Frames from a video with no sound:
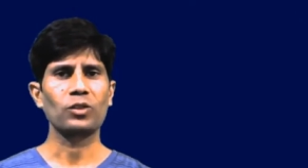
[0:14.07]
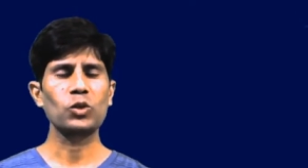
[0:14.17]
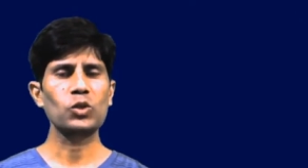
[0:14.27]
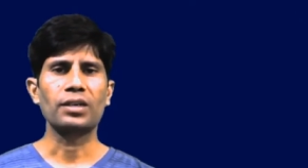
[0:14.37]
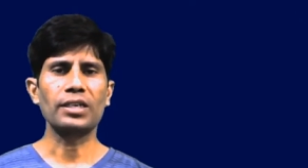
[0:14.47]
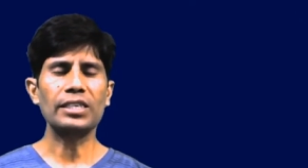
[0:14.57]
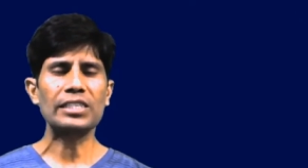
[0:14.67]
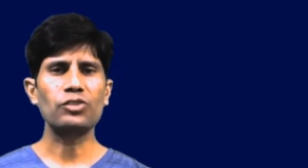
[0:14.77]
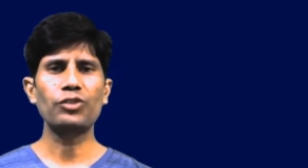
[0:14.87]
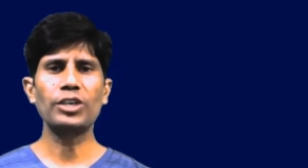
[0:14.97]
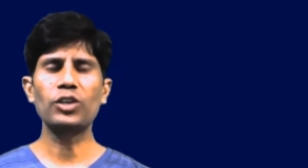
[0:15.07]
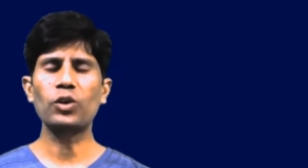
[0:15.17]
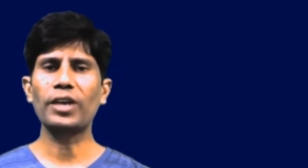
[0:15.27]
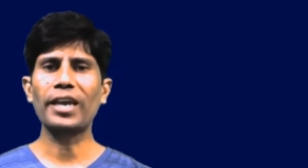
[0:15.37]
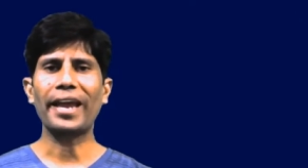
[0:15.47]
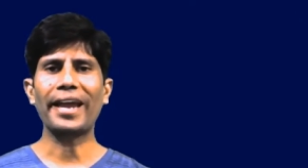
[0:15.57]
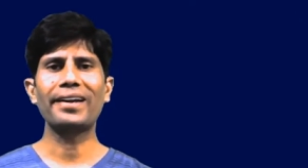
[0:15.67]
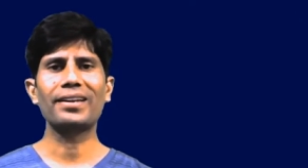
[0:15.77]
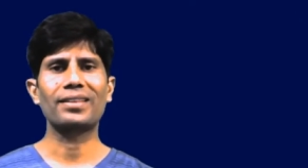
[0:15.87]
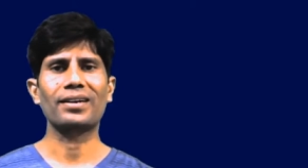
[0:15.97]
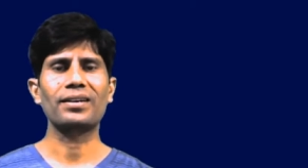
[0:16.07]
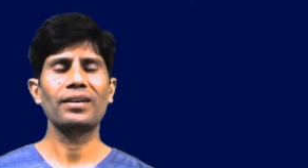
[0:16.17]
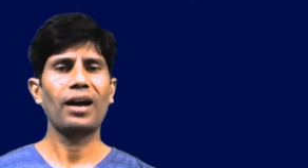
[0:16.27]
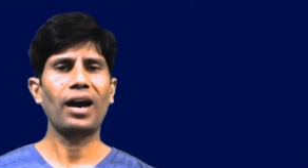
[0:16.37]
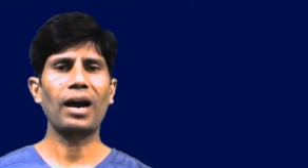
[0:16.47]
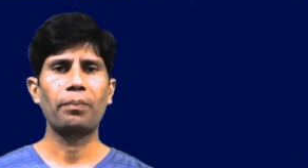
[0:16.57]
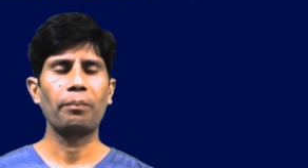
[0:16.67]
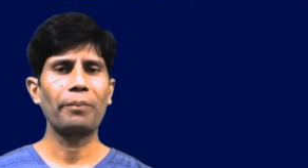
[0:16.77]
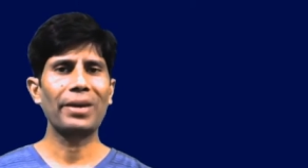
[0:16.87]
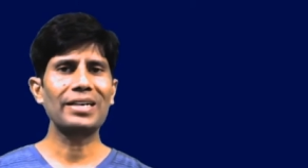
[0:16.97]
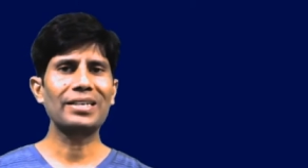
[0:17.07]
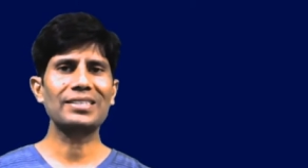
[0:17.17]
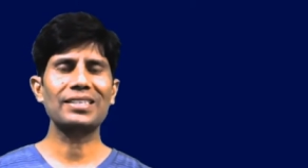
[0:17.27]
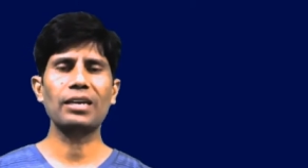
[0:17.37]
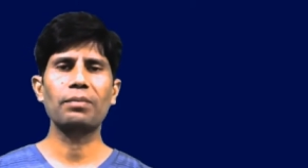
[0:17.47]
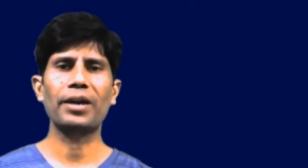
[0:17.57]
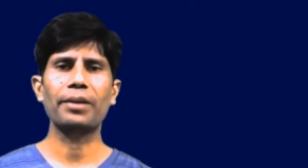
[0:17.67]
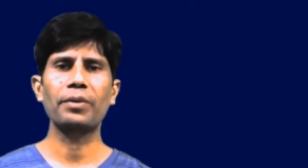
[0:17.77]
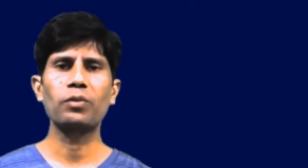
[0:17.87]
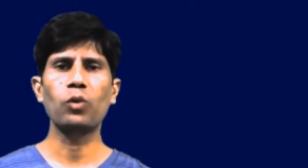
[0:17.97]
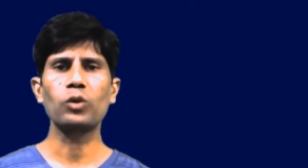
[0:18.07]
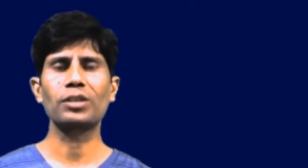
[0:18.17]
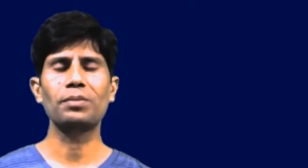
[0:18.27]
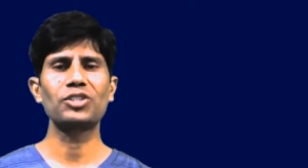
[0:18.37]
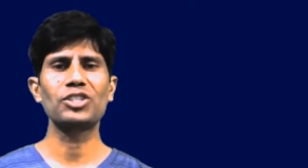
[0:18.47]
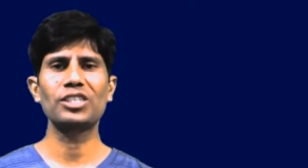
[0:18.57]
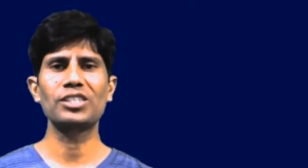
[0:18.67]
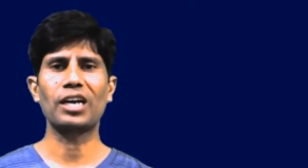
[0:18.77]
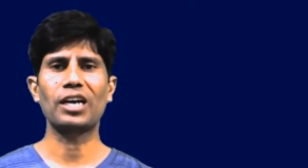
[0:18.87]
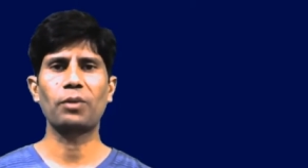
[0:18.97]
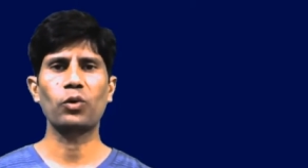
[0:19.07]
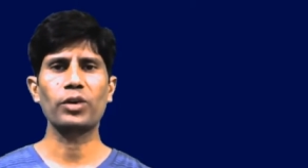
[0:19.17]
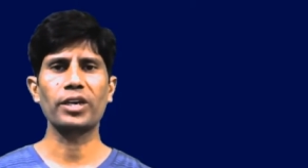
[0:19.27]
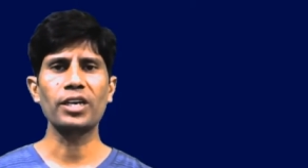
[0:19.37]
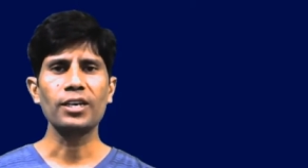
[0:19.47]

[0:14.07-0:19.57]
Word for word: दोस्तों इस वीडियो के एंड तक आप मेडिटेशन के बारे में वो सभी चीजें जान पाओगे